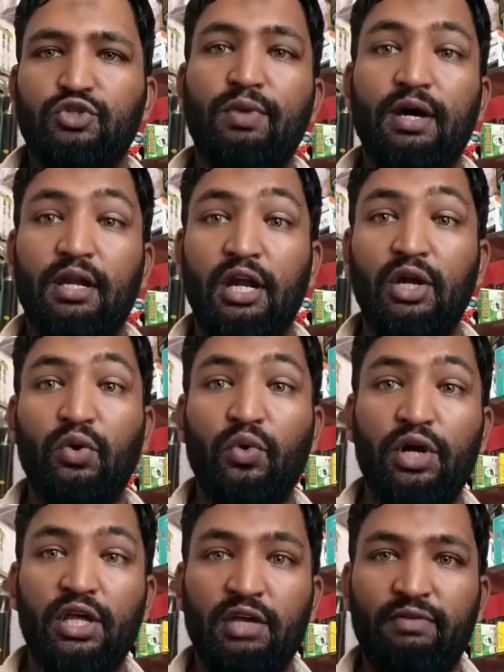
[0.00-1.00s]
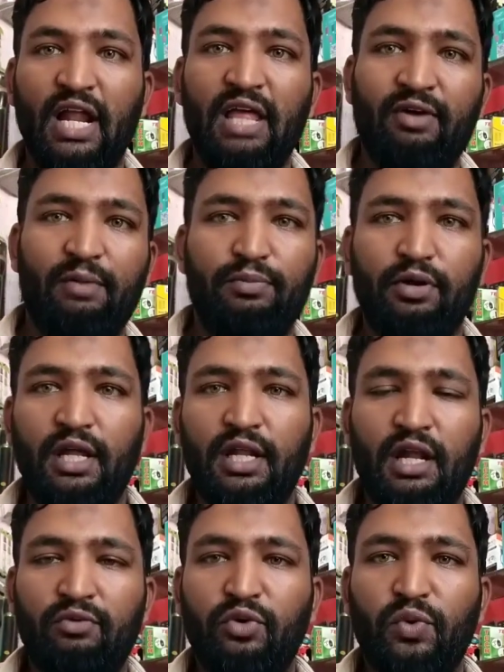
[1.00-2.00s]
சுமார் ரெண்டு கோடி வேலைவாய்ப்புகளை
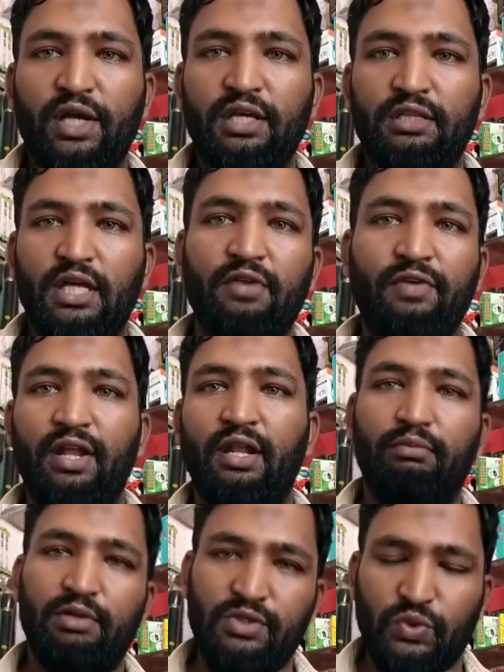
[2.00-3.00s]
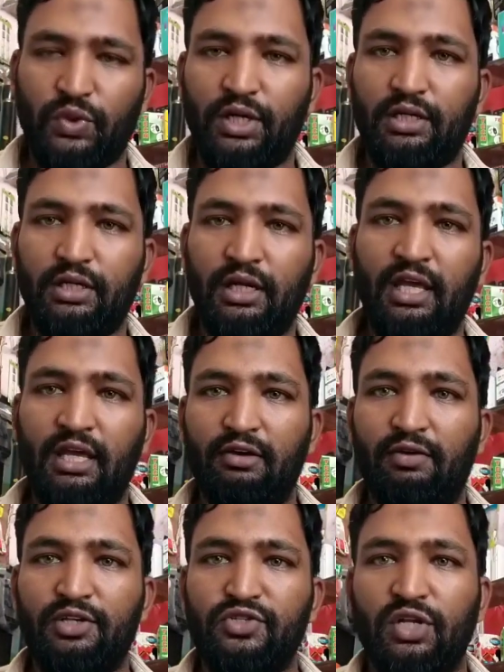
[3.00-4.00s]
நான் உருவாக்கி தருவேன் அப்படின்னு சொன்னார் இன்றைக்கி
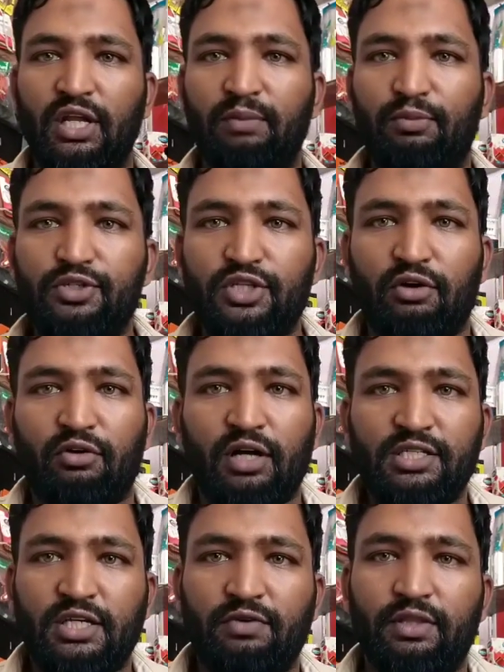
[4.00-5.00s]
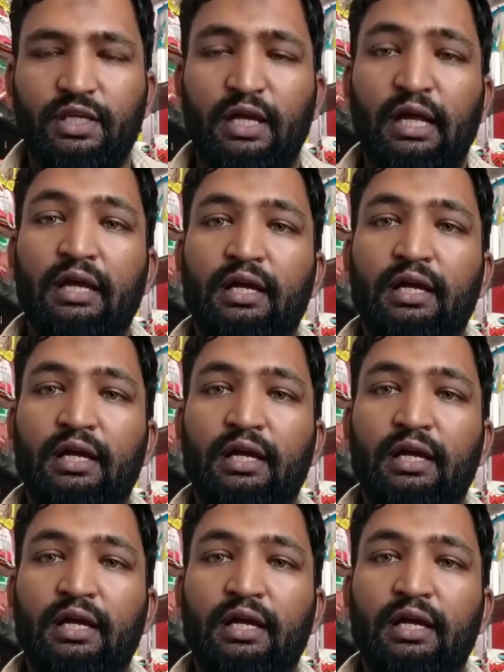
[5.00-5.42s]
வருஷம் என்ன ஆகி போச்சுங்க அவங்க ஆட்சிக்கு வந்து